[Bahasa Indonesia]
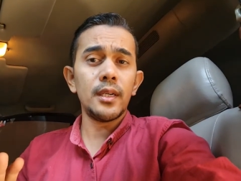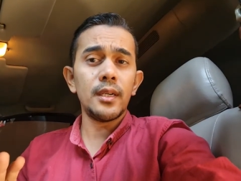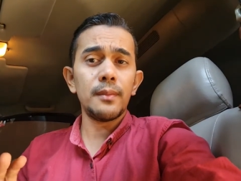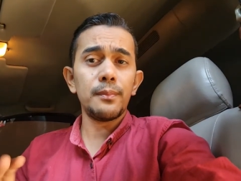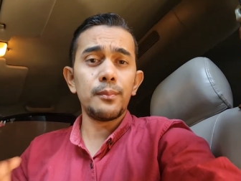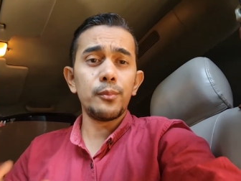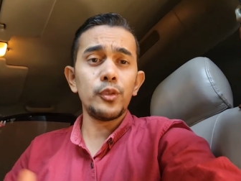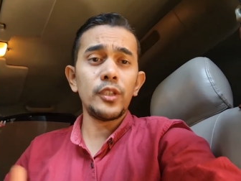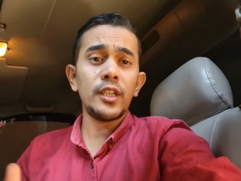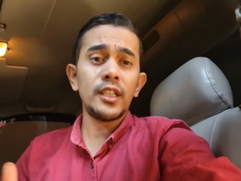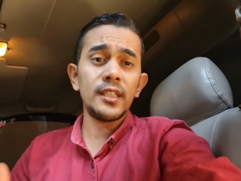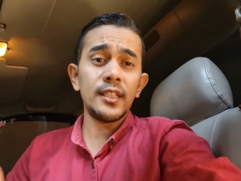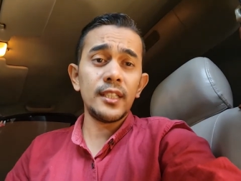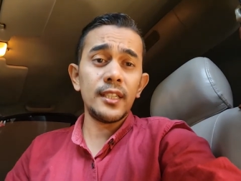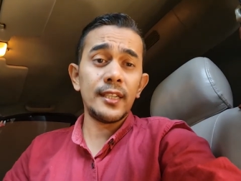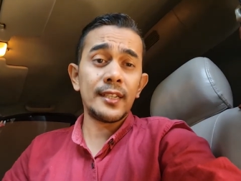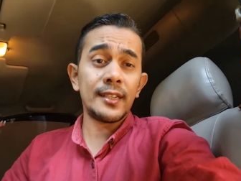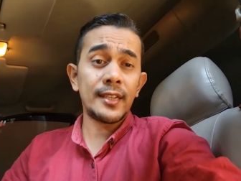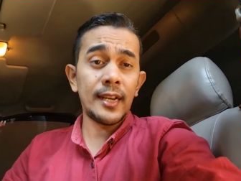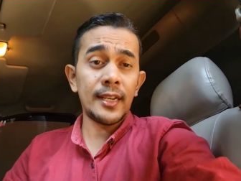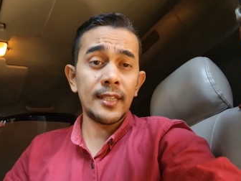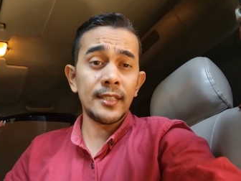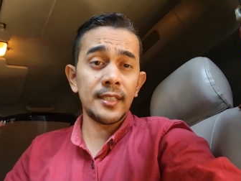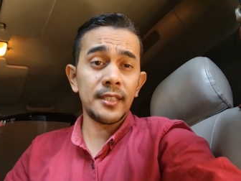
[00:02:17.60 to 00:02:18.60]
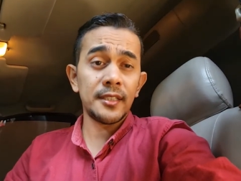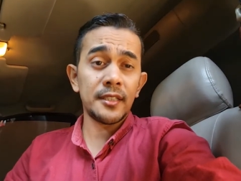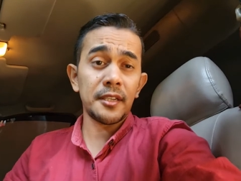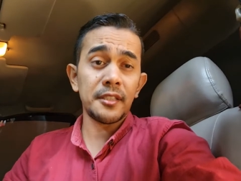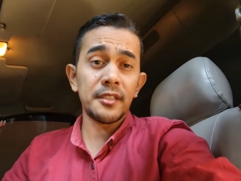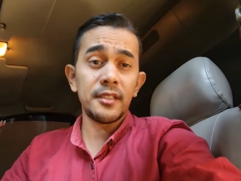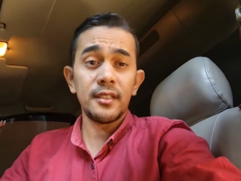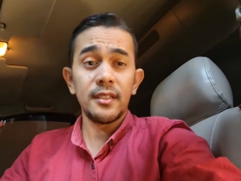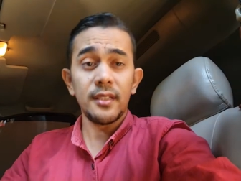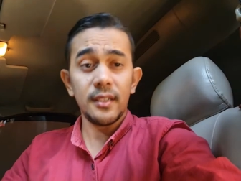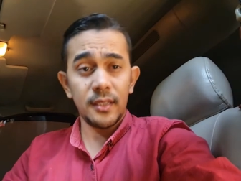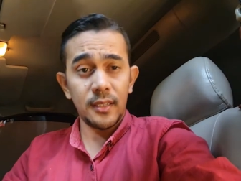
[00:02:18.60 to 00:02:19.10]
punya ciri khas
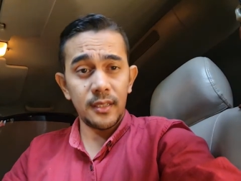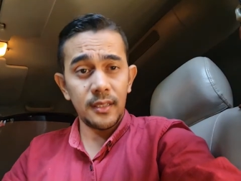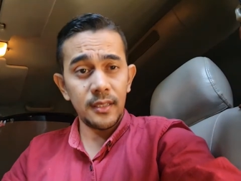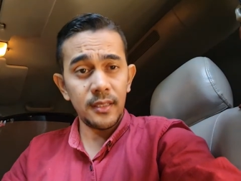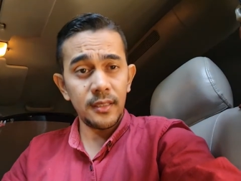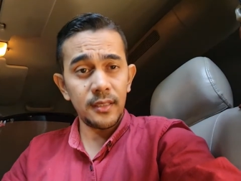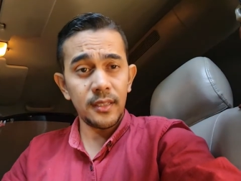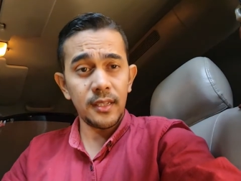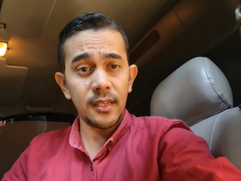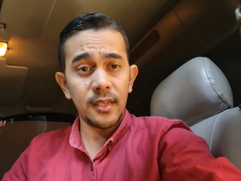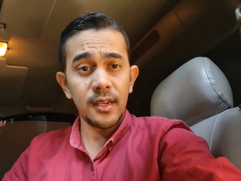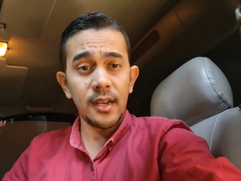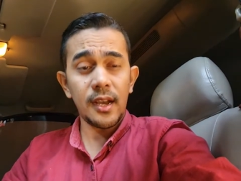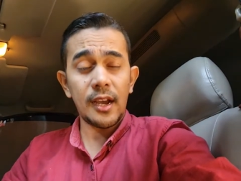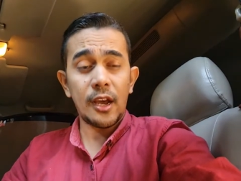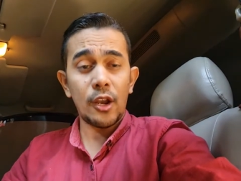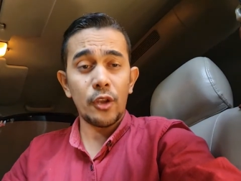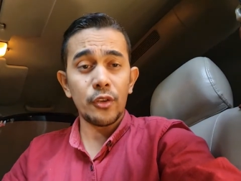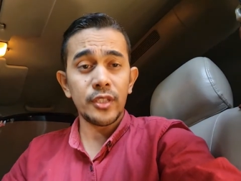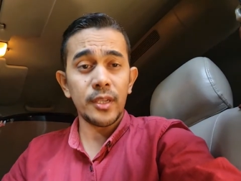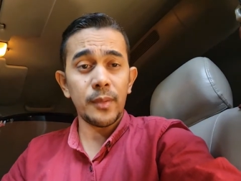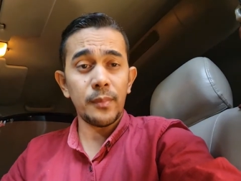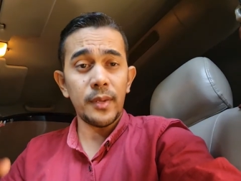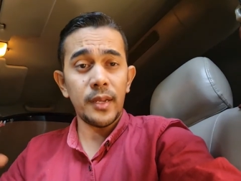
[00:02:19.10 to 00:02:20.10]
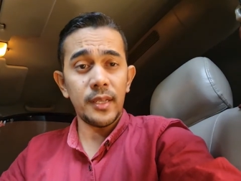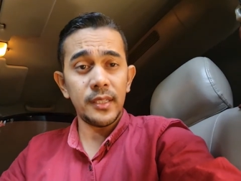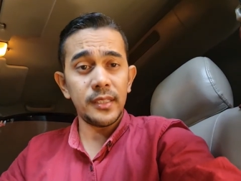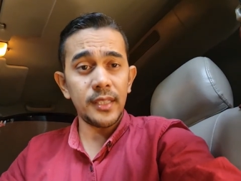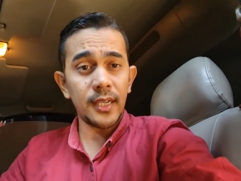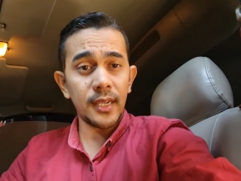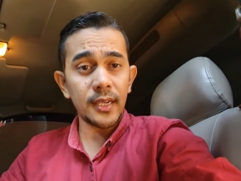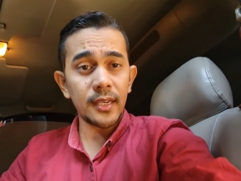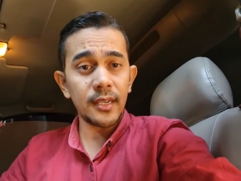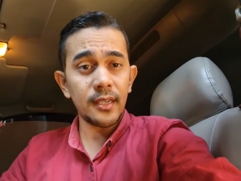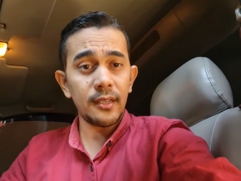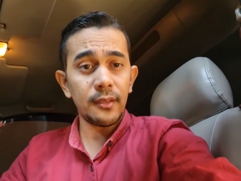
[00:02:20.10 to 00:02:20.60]
tersendiri sehingga kalau saya
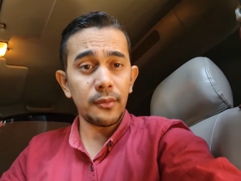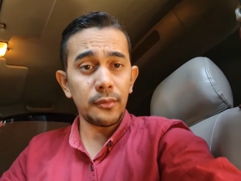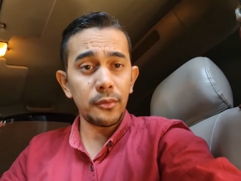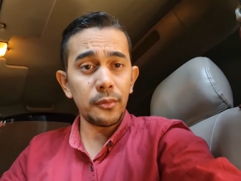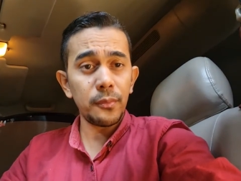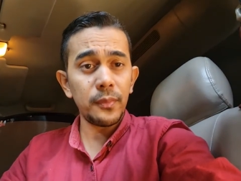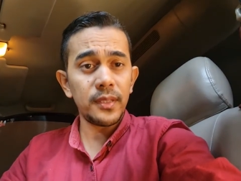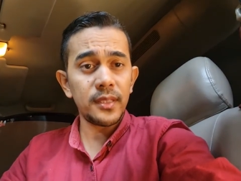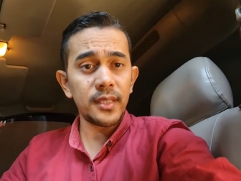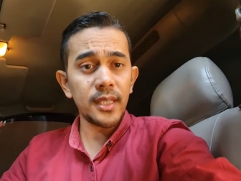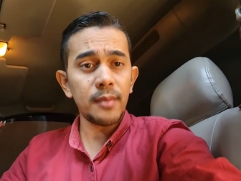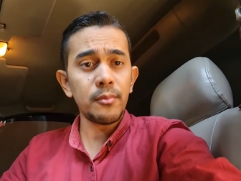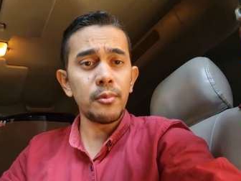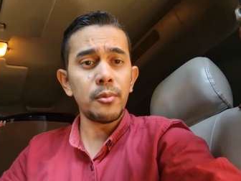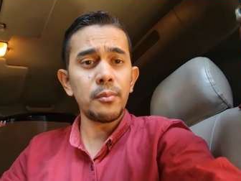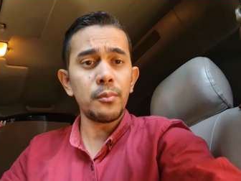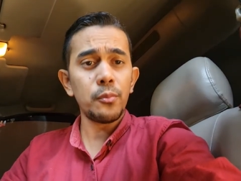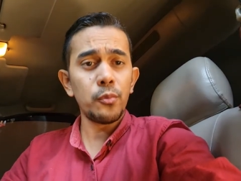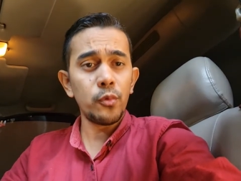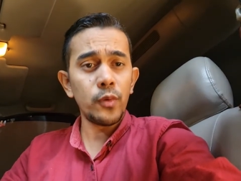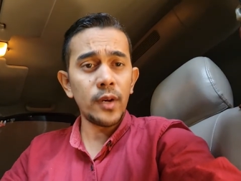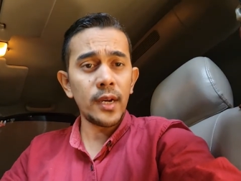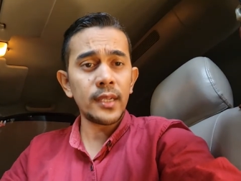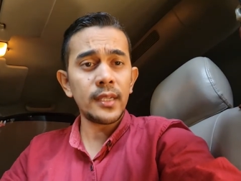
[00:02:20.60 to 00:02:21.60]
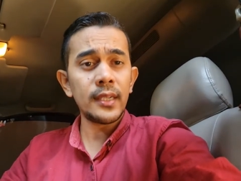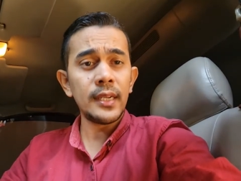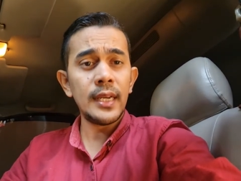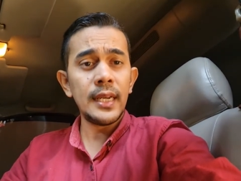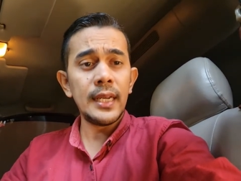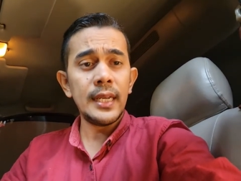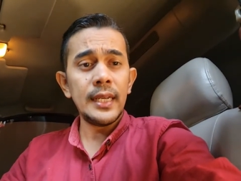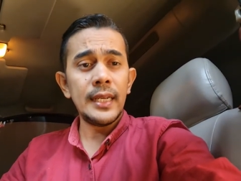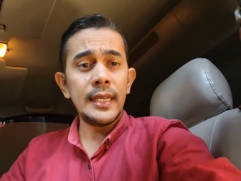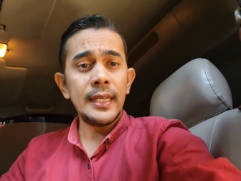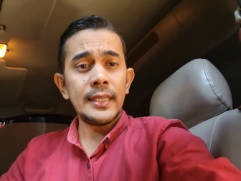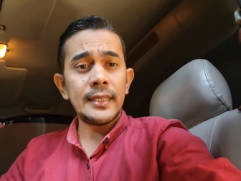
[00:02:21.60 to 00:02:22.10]
belajar itu bisa membuat
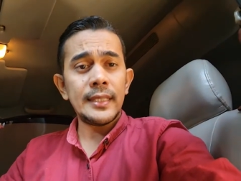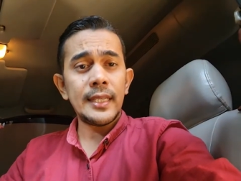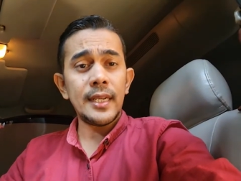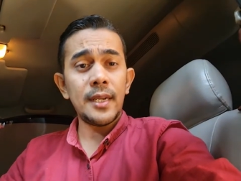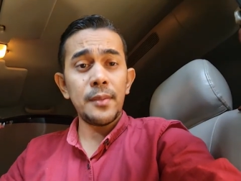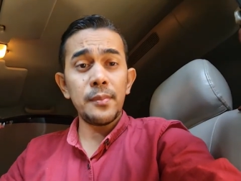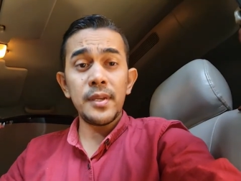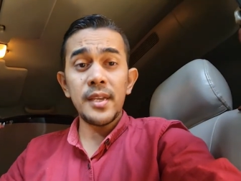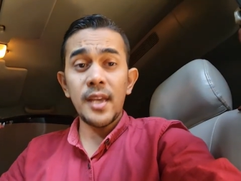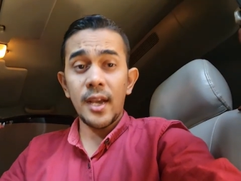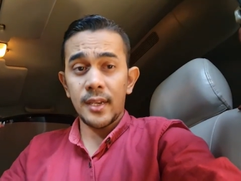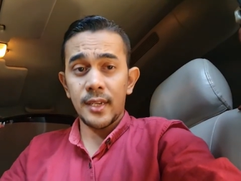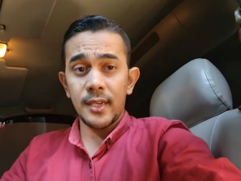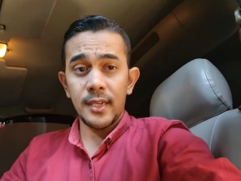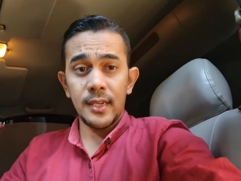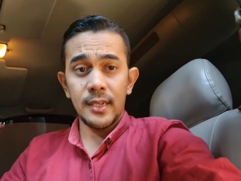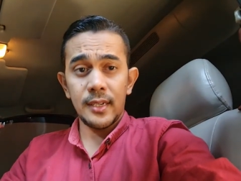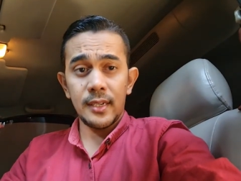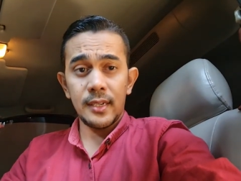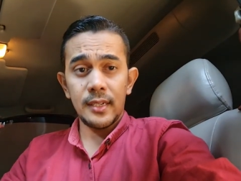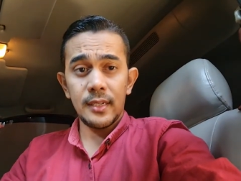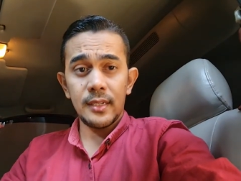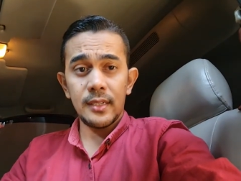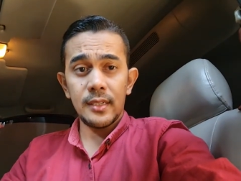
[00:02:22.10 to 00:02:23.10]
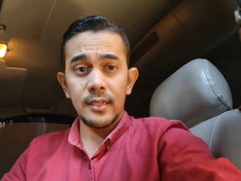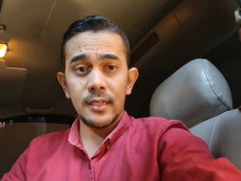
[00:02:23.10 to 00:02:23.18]
saya lebih yakin